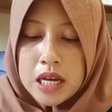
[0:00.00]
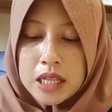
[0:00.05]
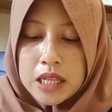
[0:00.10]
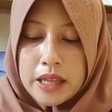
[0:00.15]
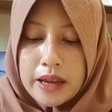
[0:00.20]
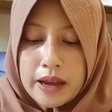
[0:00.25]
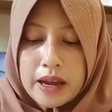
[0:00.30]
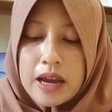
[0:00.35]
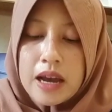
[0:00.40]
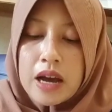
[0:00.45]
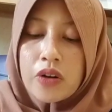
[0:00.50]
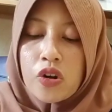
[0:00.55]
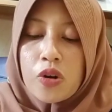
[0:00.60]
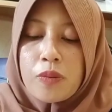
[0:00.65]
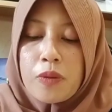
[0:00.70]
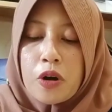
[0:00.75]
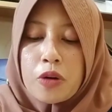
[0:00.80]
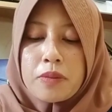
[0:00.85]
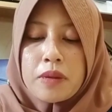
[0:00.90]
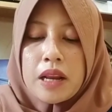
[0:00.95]
Teh, aku
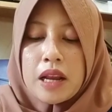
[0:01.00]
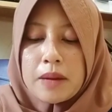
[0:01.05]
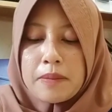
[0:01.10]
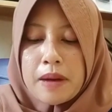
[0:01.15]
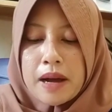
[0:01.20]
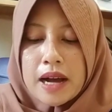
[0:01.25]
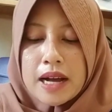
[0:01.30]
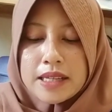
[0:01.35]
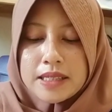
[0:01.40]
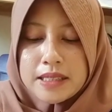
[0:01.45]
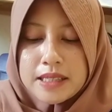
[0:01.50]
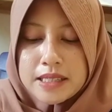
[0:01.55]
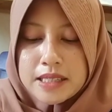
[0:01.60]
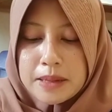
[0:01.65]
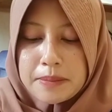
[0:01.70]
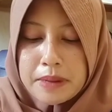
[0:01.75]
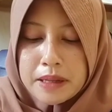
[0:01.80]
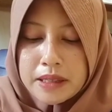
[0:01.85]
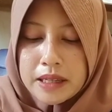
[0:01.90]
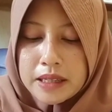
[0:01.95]
mau bilang makasih
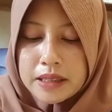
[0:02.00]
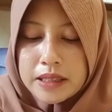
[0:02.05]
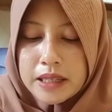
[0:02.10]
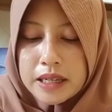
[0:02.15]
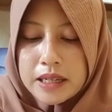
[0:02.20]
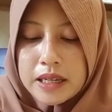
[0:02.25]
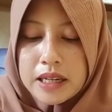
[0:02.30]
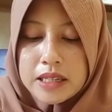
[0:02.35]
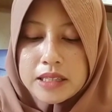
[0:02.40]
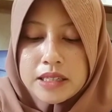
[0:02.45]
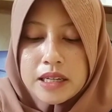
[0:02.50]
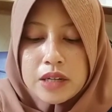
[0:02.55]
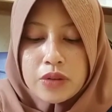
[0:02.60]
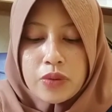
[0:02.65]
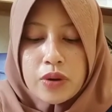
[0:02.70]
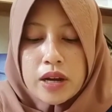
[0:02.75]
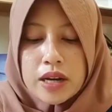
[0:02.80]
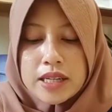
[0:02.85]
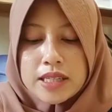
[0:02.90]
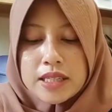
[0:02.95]
sama Teteh dari
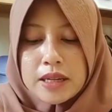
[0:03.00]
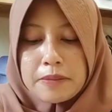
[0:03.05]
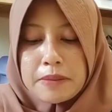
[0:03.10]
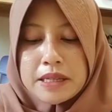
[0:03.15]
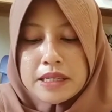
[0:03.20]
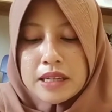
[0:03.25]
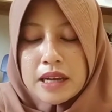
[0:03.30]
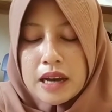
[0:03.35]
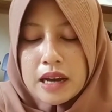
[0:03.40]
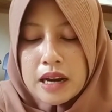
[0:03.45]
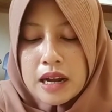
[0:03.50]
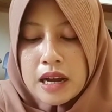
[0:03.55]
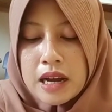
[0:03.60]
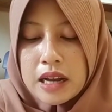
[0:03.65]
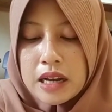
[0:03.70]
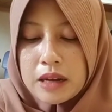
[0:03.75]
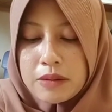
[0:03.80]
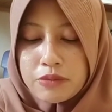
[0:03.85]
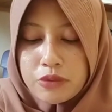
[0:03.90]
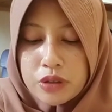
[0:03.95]
Januari sampai sekarang.
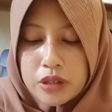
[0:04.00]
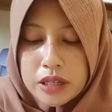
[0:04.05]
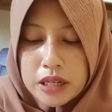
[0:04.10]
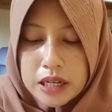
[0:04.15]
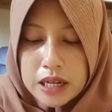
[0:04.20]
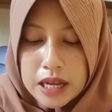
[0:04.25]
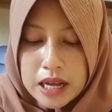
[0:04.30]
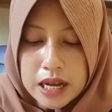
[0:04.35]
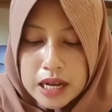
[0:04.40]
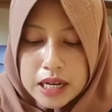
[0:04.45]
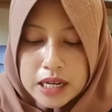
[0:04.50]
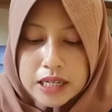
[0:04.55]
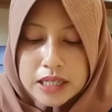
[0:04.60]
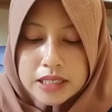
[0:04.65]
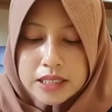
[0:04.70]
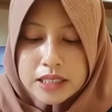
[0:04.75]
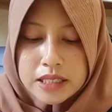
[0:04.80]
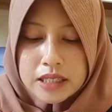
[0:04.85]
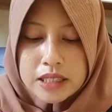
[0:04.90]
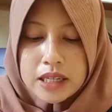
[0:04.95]
Alhamdulillah,
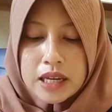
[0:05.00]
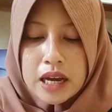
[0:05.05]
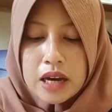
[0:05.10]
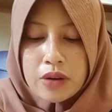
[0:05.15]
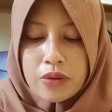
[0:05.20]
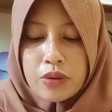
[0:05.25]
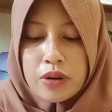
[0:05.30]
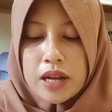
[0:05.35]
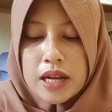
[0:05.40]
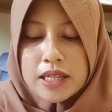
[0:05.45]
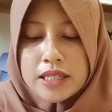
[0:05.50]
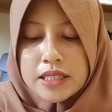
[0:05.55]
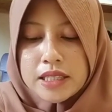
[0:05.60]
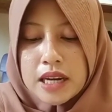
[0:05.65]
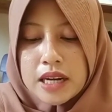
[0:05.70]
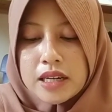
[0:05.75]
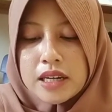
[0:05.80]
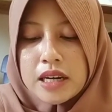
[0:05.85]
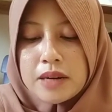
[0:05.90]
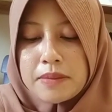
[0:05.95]
rezeki aku
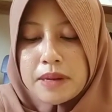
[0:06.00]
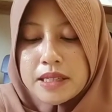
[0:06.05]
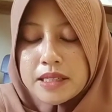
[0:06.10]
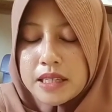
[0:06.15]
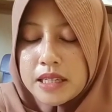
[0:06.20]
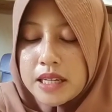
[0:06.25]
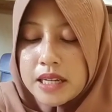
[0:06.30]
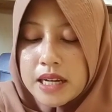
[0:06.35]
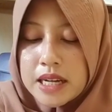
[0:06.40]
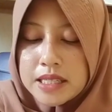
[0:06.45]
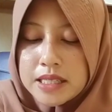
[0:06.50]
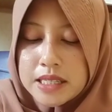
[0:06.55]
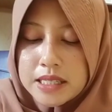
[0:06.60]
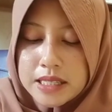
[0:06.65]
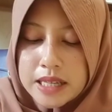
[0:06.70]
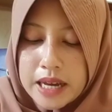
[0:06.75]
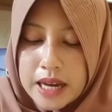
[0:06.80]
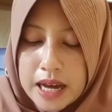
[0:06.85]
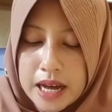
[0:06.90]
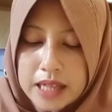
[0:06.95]
lancar dan masih dikasih
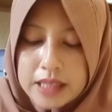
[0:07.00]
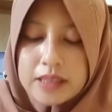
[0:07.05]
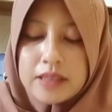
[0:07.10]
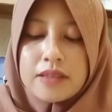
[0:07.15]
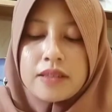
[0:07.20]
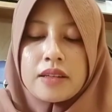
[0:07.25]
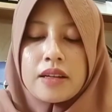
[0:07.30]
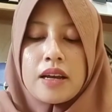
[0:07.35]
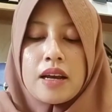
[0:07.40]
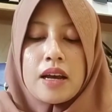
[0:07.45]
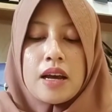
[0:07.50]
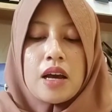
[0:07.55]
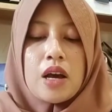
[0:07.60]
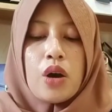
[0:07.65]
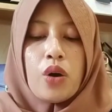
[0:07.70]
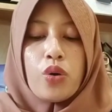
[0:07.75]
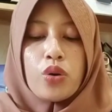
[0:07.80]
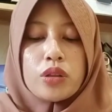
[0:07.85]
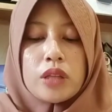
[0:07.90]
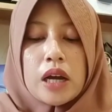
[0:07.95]
sehat.
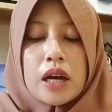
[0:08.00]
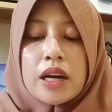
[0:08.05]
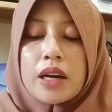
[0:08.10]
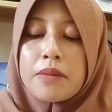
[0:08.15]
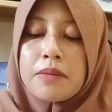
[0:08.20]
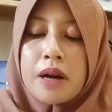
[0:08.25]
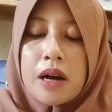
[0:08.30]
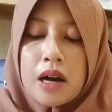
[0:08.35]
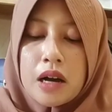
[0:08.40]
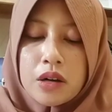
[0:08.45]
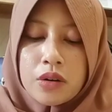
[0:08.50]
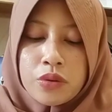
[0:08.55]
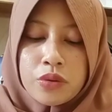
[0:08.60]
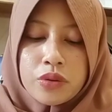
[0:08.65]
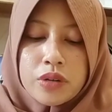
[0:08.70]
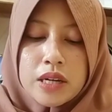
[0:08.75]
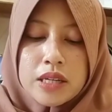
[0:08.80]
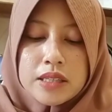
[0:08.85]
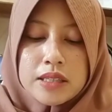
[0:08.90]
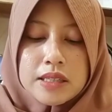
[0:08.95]
Hutang riba aku
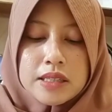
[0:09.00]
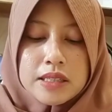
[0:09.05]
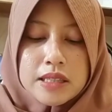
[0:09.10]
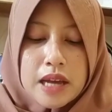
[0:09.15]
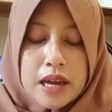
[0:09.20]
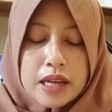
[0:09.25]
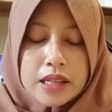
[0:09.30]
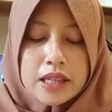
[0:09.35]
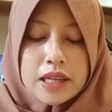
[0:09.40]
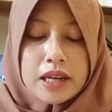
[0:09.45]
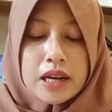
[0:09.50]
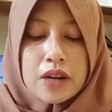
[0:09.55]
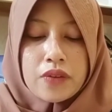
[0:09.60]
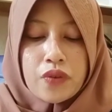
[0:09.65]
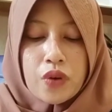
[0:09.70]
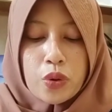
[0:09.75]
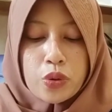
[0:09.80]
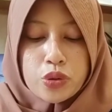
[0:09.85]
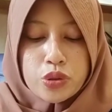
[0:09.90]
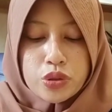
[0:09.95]
udah selesai, tinggal
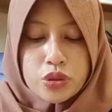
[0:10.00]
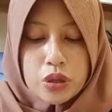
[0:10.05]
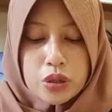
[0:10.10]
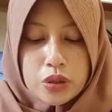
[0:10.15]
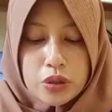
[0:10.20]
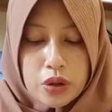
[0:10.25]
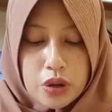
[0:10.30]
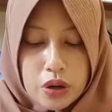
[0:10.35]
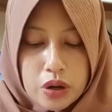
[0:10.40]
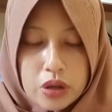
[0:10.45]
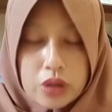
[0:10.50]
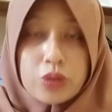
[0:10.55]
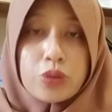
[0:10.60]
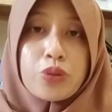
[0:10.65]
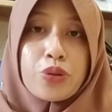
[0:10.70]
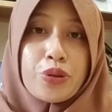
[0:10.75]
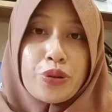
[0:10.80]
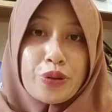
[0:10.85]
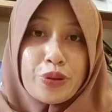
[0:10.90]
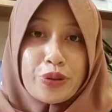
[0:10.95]
fokus jodoh
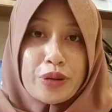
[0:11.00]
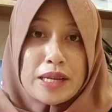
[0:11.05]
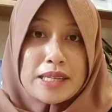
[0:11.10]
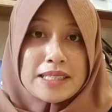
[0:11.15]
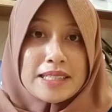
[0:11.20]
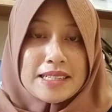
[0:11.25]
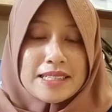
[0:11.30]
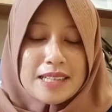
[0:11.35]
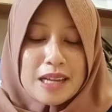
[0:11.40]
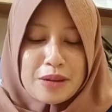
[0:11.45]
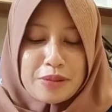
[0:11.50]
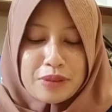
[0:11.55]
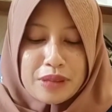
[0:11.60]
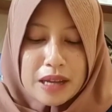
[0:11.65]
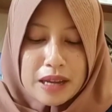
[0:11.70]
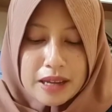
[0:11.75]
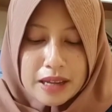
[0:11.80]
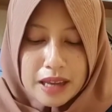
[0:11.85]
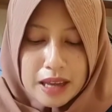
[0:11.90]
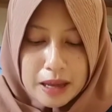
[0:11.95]
tuh, udah selesai
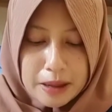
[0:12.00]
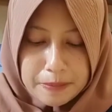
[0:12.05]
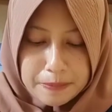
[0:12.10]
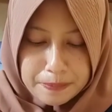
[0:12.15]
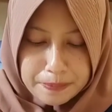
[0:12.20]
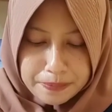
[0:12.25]
utangnya.